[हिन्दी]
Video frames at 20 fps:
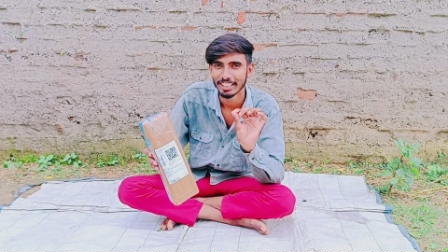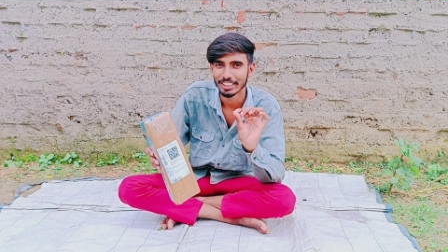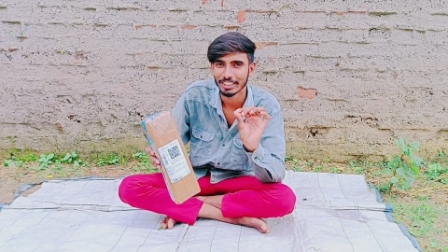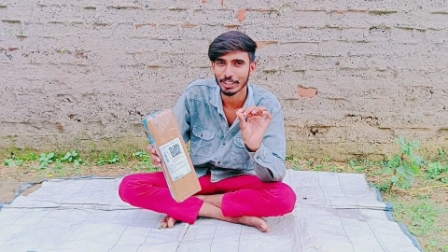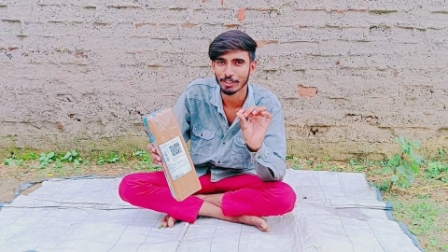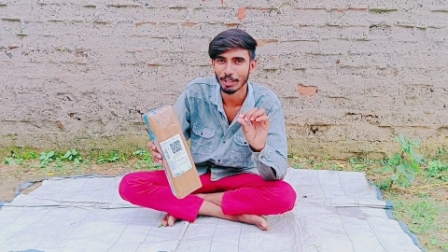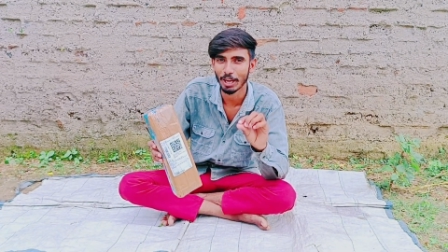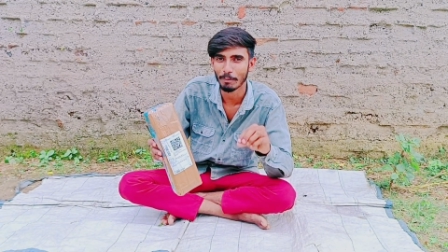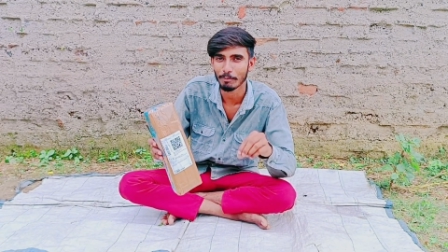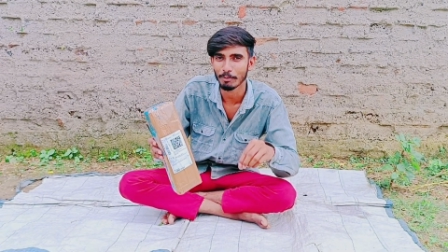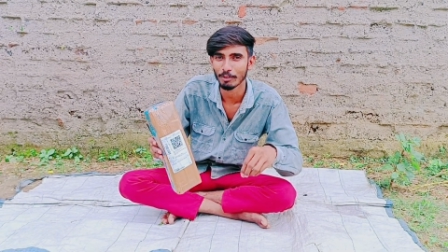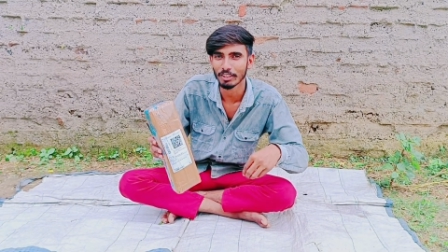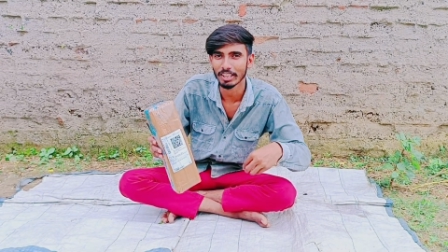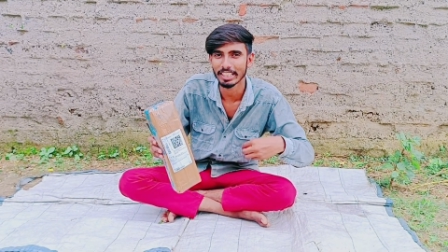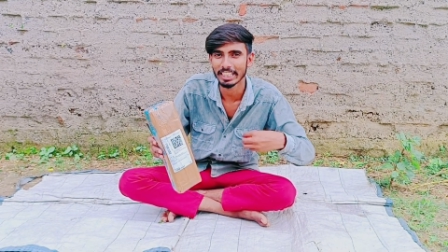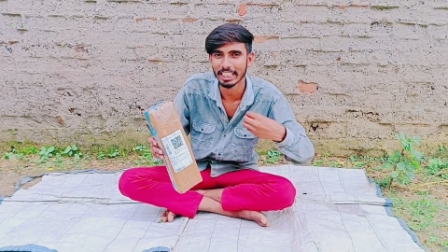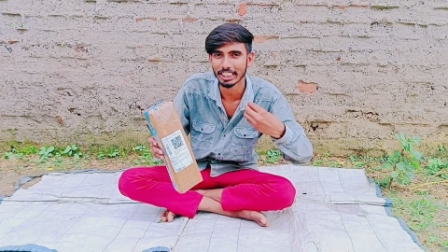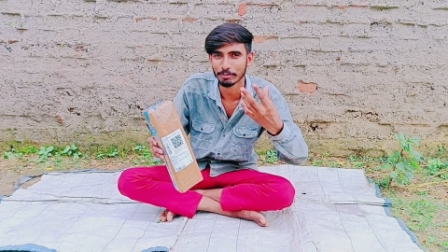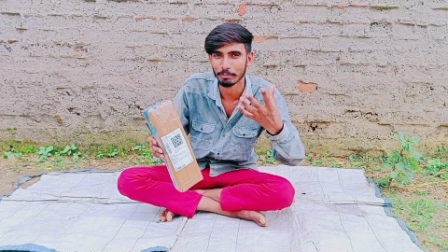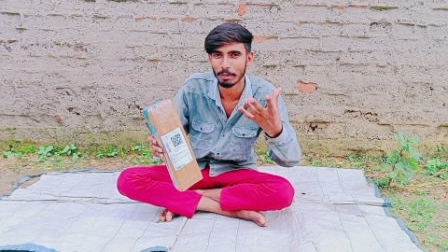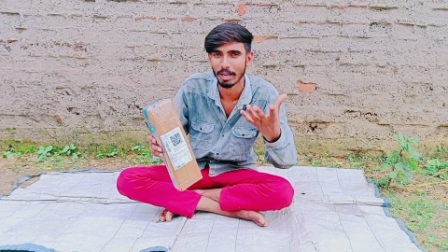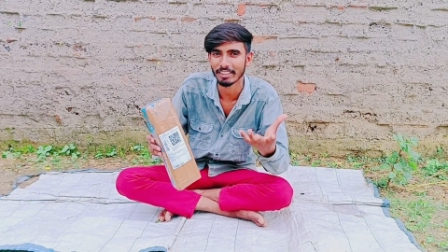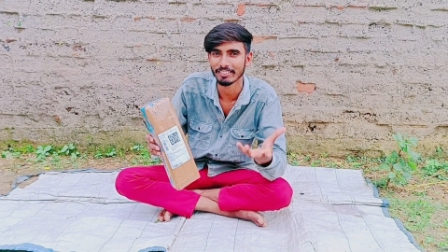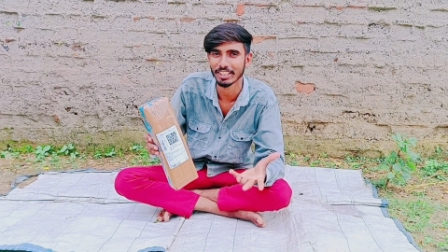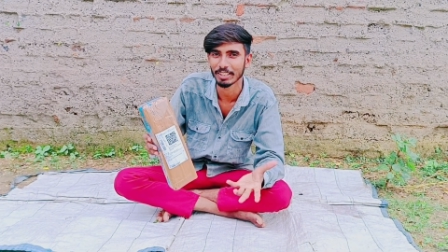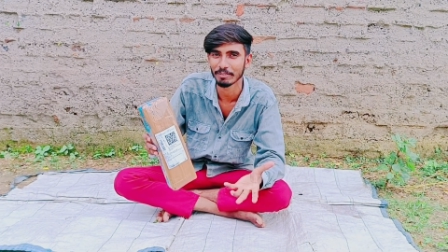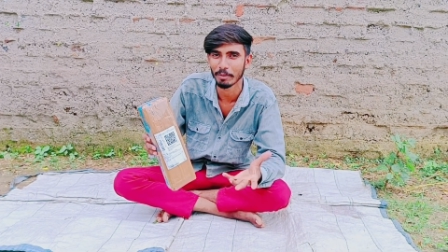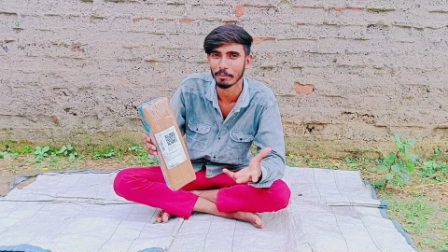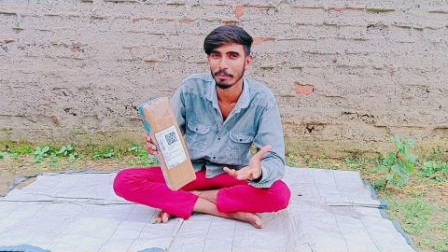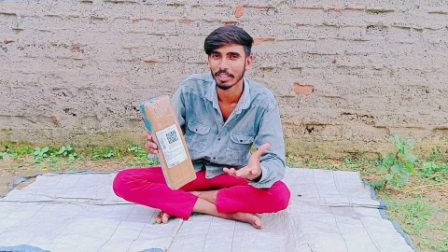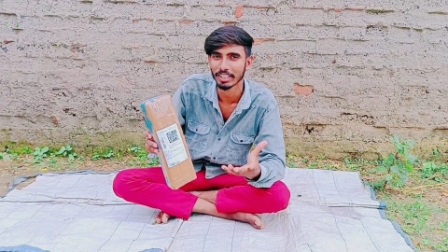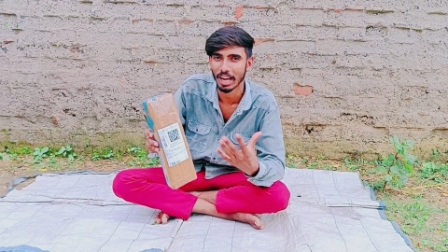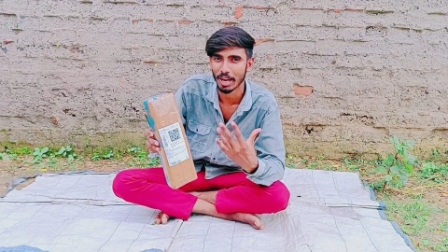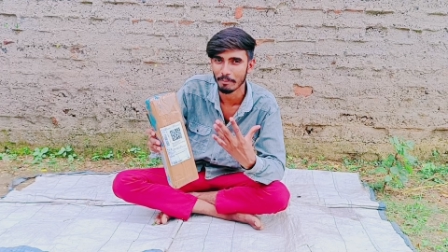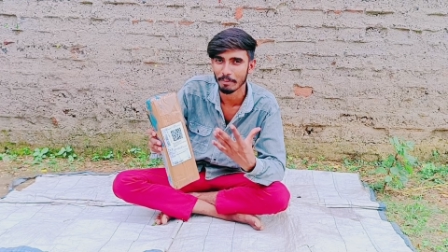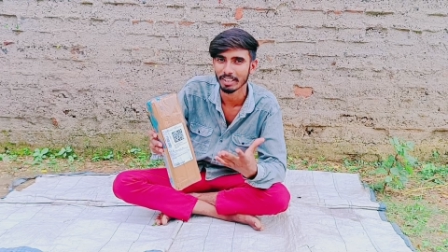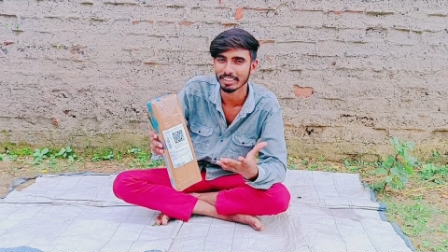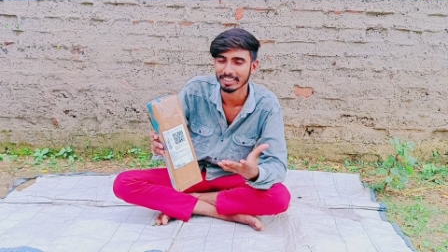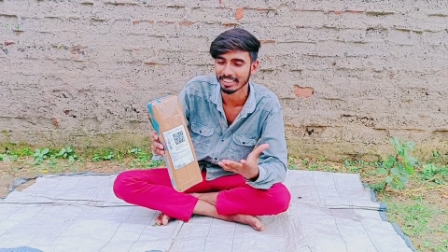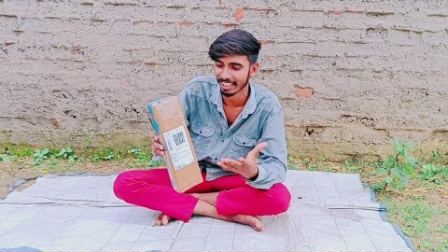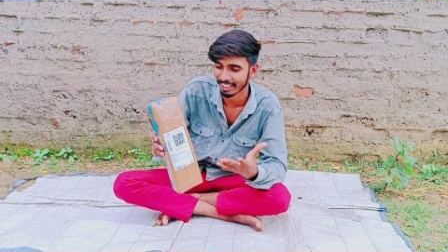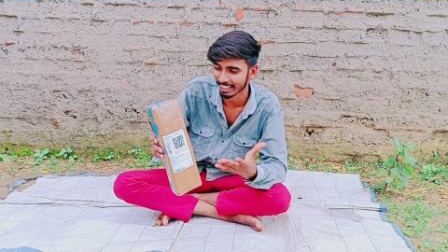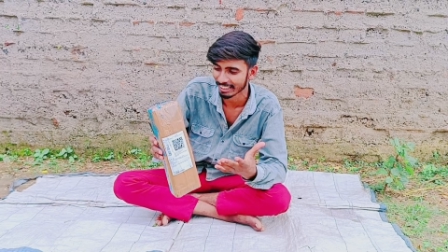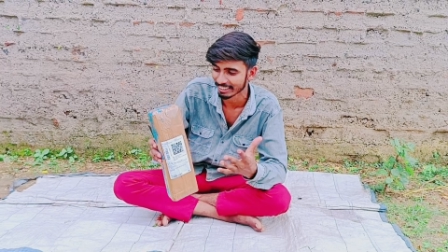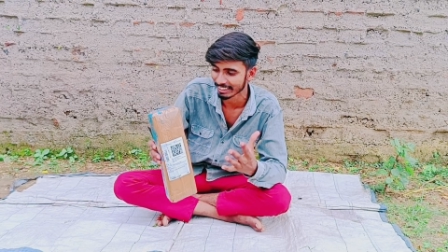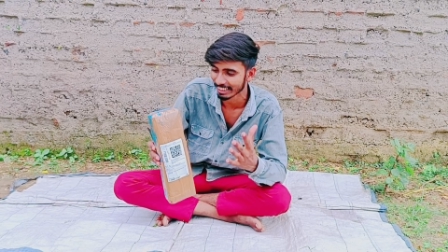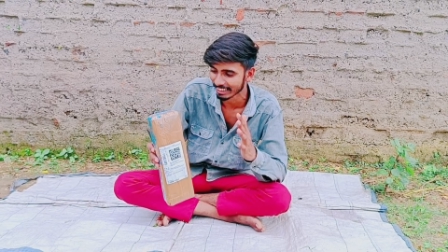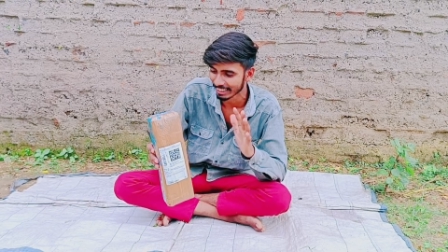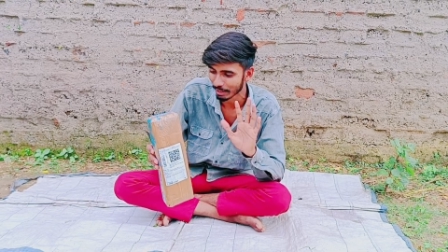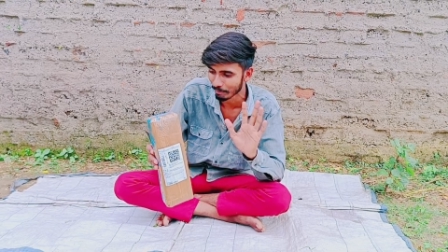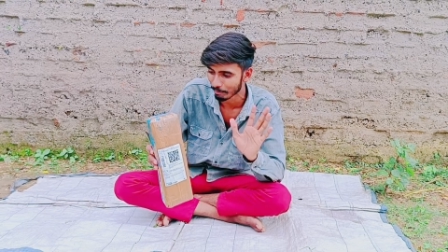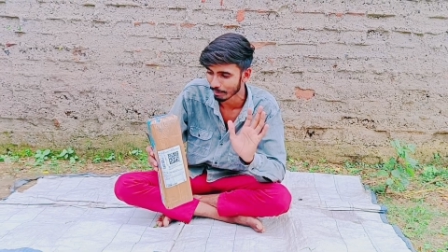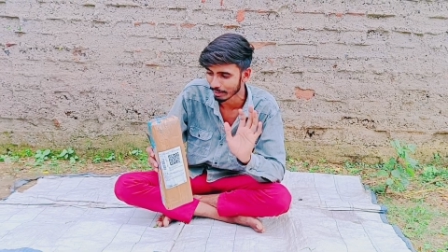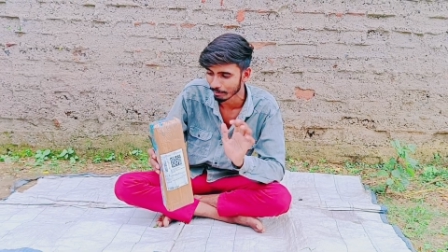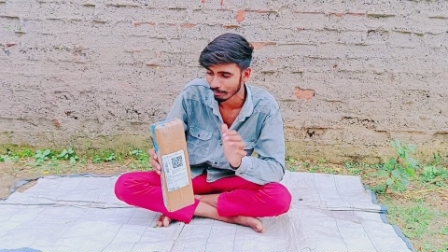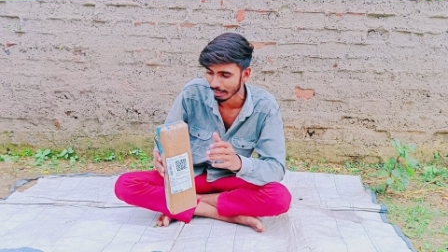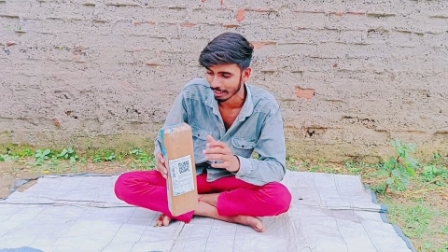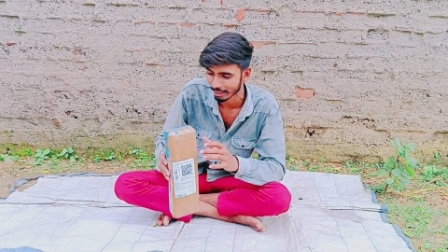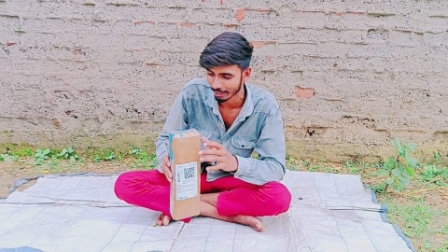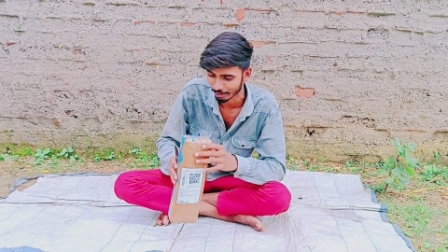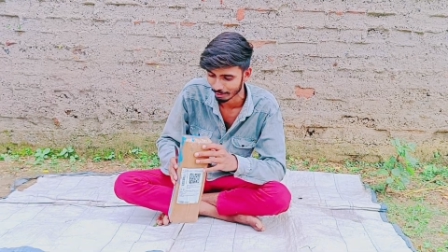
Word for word: क्योंकि आप लोग का नेक्स्ट पार्सल में भी काम आ जाएगा इतना टेप मत मारा